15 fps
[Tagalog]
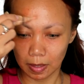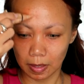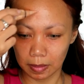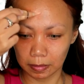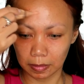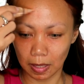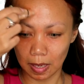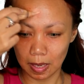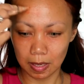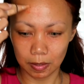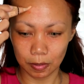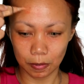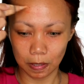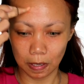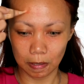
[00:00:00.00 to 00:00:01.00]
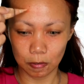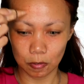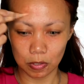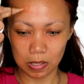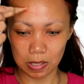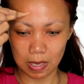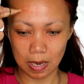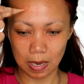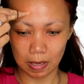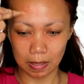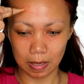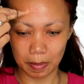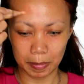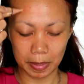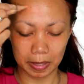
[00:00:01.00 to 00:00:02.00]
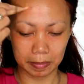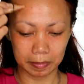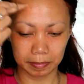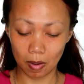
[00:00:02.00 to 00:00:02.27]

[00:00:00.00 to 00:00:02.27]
Ang tagal, no? Nag-conceal lang naman.